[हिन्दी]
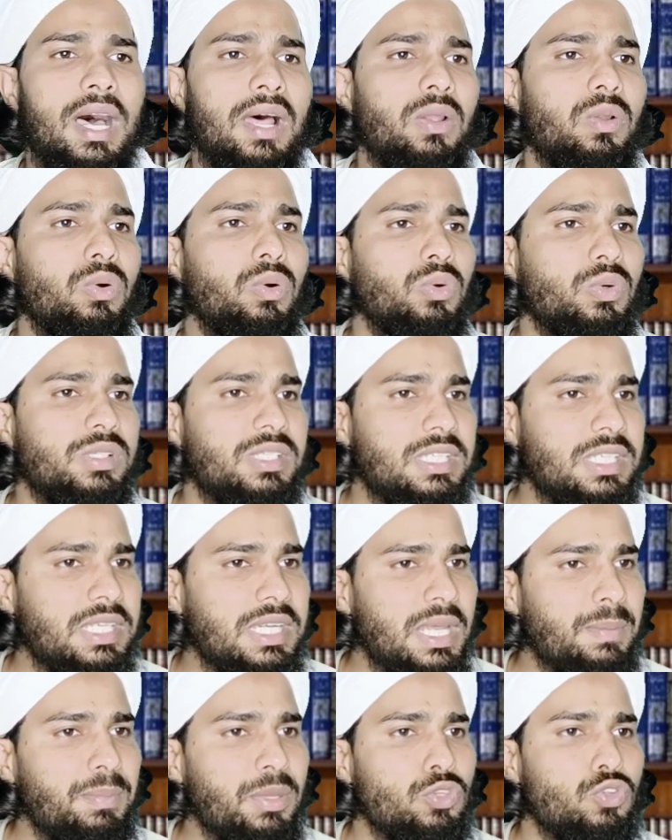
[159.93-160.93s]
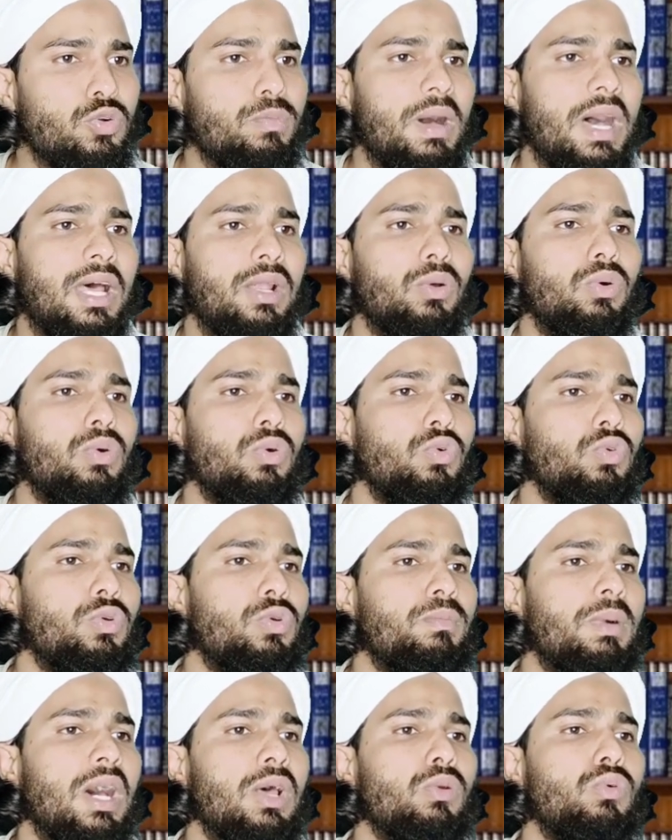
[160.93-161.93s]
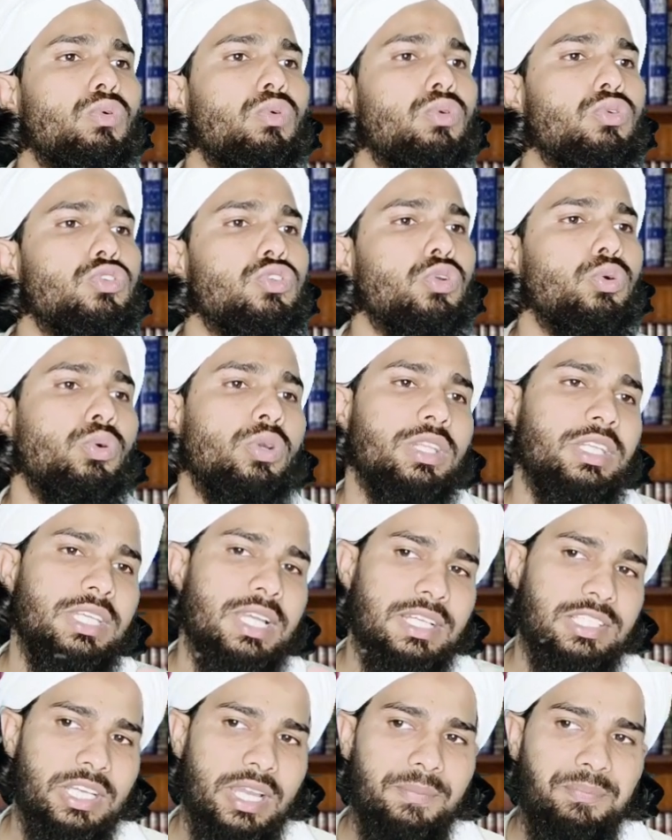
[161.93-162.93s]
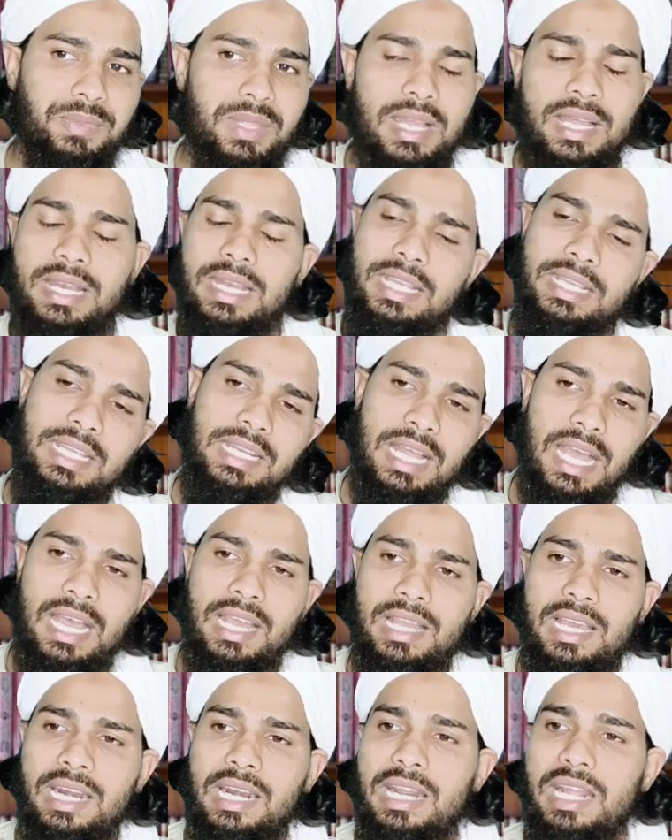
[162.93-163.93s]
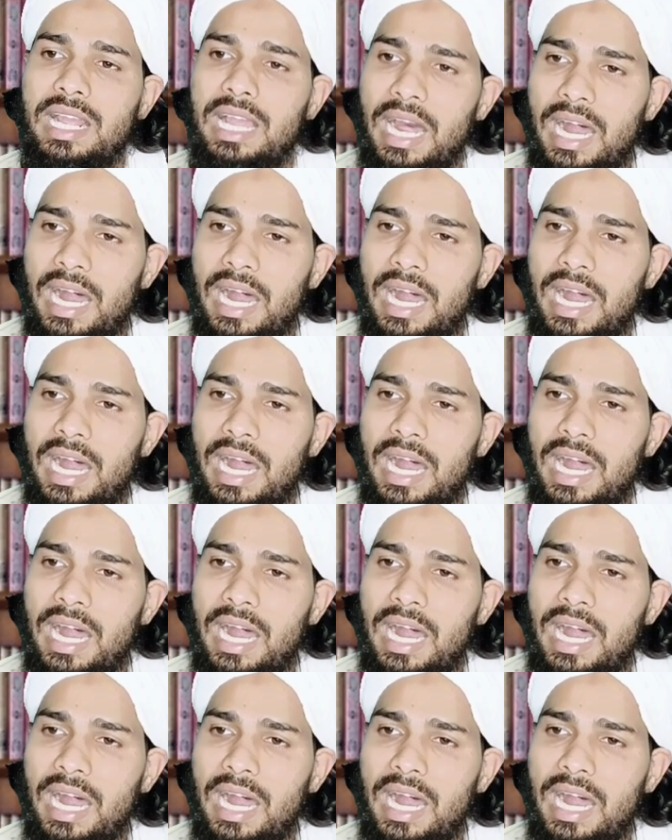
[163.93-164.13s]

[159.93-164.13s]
बाल हों सीने पे जो बाल हों उन बालों को छोड़ दिया जाए लेकिन अगर